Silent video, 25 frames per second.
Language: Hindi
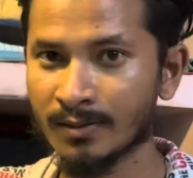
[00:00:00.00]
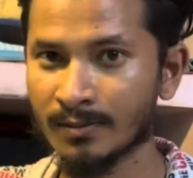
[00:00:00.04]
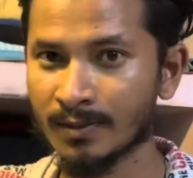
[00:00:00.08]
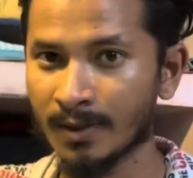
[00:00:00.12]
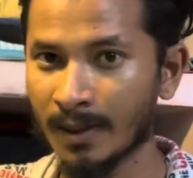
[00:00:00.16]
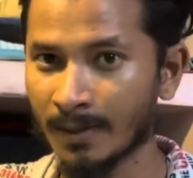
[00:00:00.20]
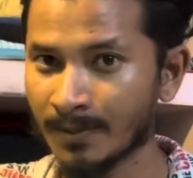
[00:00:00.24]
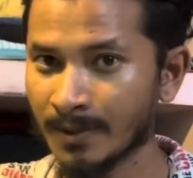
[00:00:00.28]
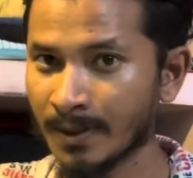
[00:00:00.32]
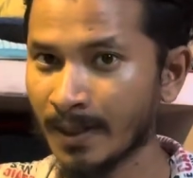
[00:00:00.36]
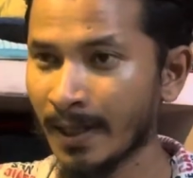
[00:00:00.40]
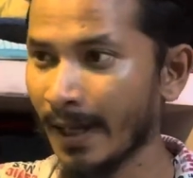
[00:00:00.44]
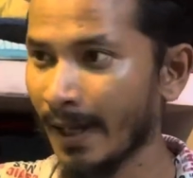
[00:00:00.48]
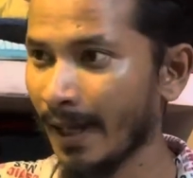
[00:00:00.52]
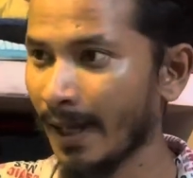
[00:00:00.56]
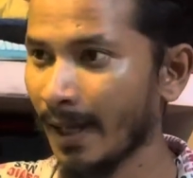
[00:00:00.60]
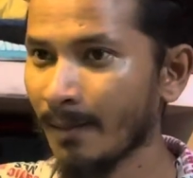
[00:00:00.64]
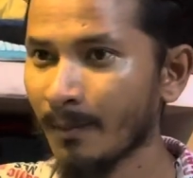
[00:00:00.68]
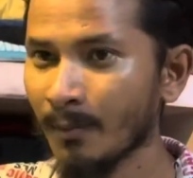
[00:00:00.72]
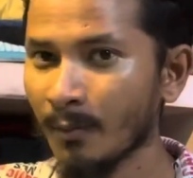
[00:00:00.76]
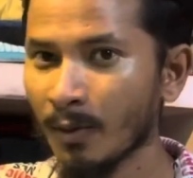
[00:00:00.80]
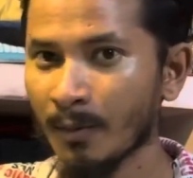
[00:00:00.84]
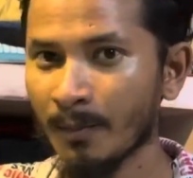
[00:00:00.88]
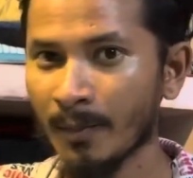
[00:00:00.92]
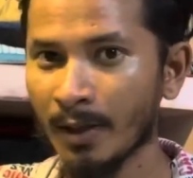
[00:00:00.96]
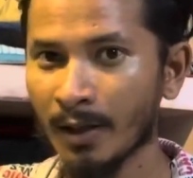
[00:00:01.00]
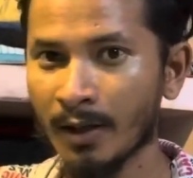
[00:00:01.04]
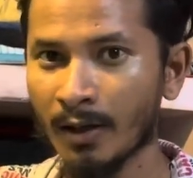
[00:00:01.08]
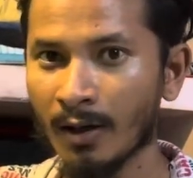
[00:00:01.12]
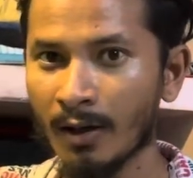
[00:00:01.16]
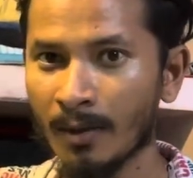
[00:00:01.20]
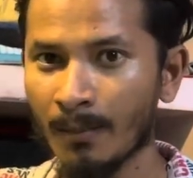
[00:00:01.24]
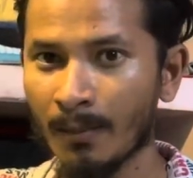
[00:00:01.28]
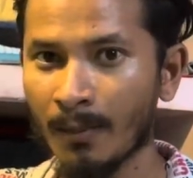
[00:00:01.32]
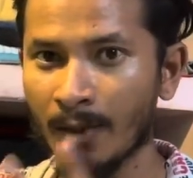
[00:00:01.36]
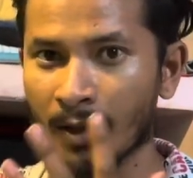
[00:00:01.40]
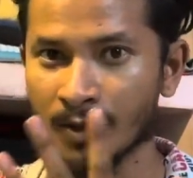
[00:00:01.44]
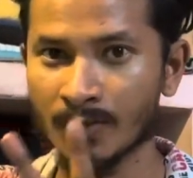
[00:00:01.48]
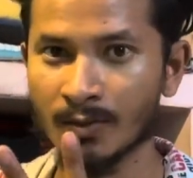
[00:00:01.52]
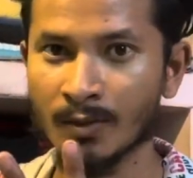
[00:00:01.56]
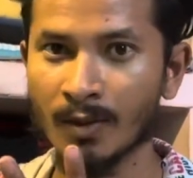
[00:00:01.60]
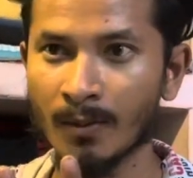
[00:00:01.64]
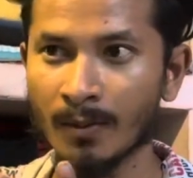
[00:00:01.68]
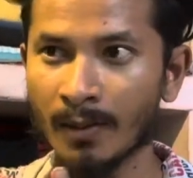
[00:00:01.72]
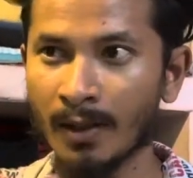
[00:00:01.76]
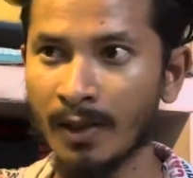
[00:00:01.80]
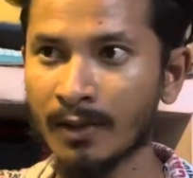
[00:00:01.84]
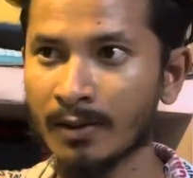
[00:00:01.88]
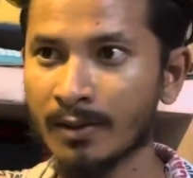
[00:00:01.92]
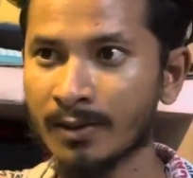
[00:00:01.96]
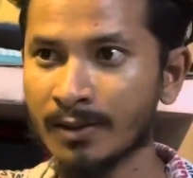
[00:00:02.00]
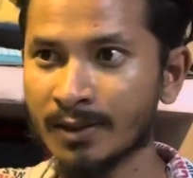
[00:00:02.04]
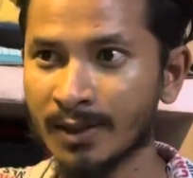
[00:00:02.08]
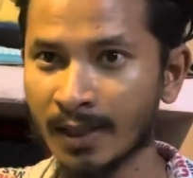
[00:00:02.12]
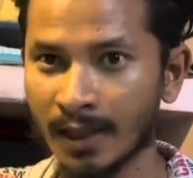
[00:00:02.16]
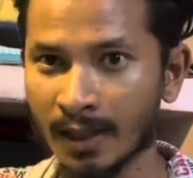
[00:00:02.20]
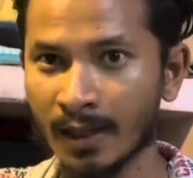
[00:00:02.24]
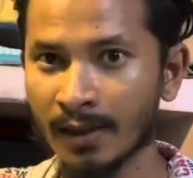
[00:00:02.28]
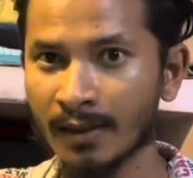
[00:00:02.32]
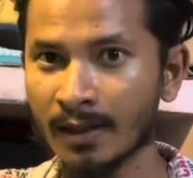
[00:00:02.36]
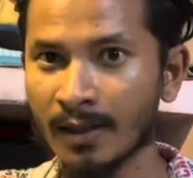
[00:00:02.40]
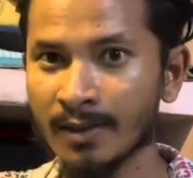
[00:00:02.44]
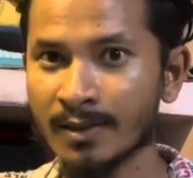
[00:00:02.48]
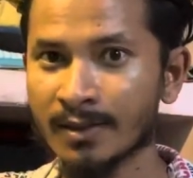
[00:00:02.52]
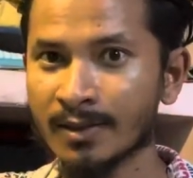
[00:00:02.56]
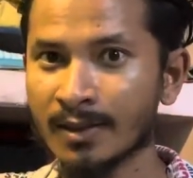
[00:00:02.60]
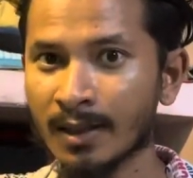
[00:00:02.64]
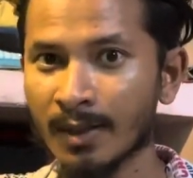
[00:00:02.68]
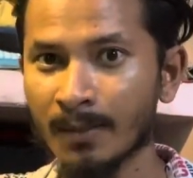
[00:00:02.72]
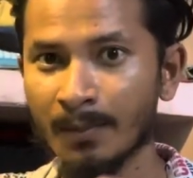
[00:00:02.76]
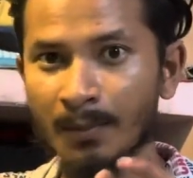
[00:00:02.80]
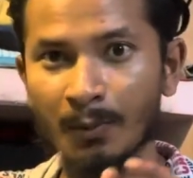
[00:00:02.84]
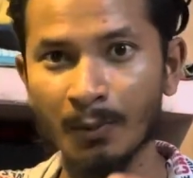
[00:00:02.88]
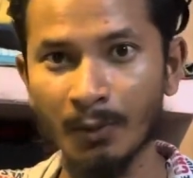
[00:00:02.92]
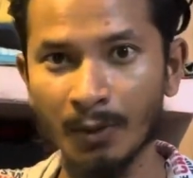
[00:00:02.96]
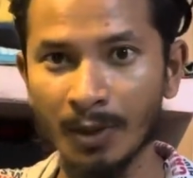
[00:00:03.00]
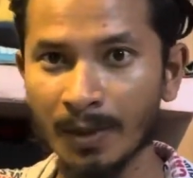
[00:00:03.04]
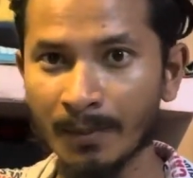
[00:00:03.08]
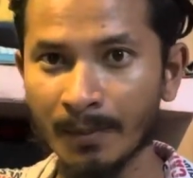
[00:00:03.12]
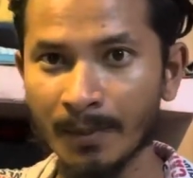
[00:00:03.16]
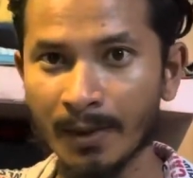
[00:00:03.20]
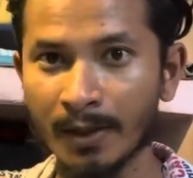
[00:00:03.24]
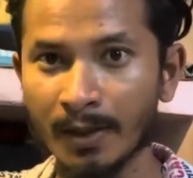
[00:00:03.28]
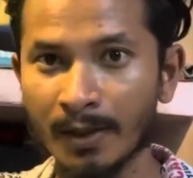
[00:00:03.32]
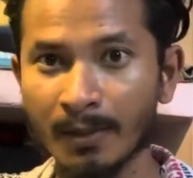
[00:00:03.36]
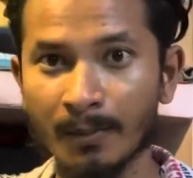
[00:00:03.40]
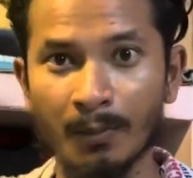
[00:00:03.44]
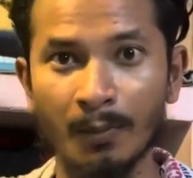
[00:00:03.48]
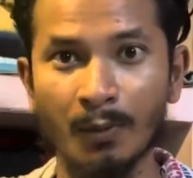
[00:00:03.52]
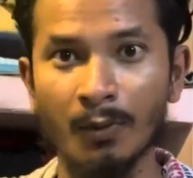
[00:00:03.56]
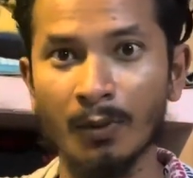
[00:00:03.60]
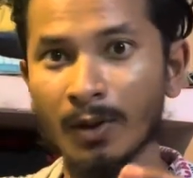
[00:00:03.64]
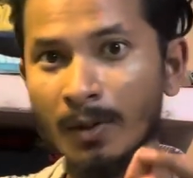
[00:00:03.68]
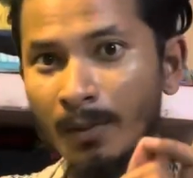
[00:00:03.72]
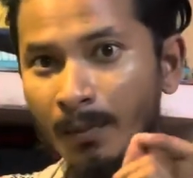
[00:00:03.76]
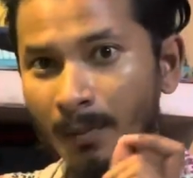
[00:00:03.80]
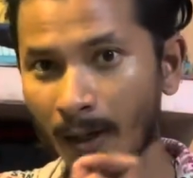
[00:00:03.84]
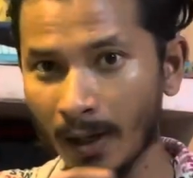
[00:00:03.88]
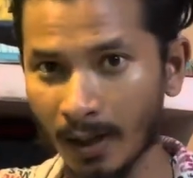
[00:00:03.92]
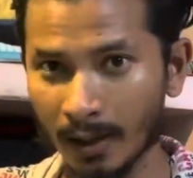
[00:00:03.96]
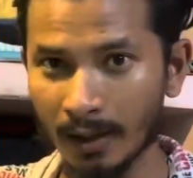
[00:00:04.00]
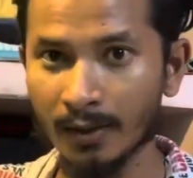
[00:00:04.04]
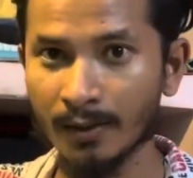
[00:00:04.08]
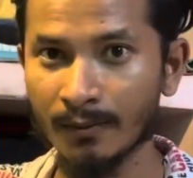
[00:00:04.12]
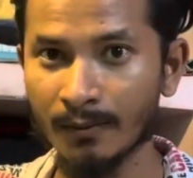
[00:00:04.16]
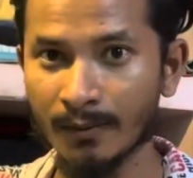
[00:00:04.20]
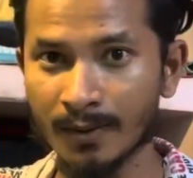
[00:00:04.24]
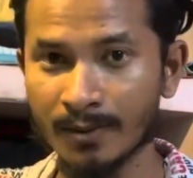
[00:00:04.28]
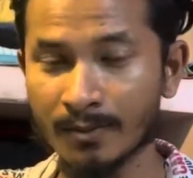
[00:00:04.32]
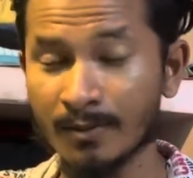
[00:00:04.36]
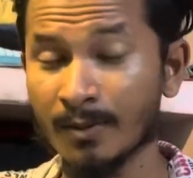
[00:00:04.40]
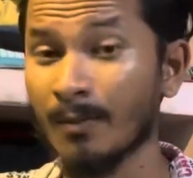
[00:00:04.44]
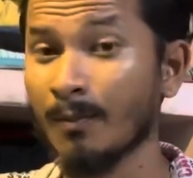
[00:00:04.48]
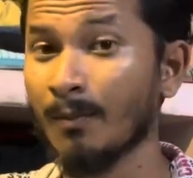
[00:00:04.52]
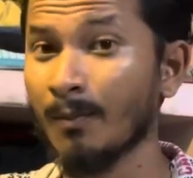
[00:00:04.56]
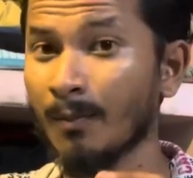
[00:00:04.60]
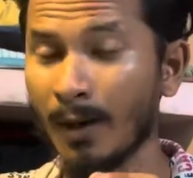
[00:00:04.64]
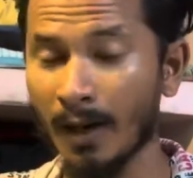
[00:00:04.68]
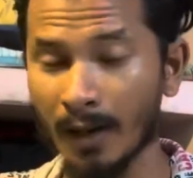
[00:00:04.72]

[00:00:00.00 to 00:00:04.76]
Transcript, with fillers: सबसे अहम भूमिका और पांचवा बात जगन्नाथ सिर्फ पूरी में नहीं पूरे भारतवर्ष में